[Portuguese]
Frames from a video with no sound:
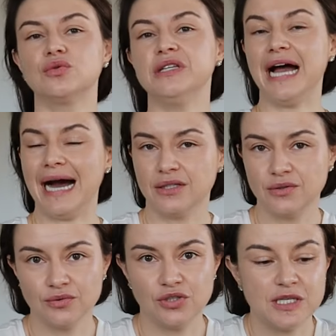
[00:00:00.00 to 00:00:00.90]

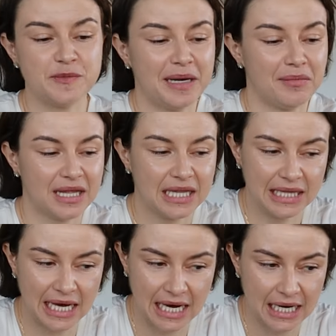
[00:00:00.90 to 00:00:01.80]
cuidado, de
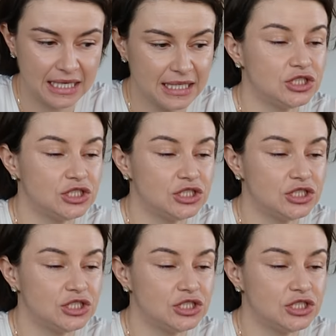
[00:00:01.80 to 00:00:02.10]
experimentar,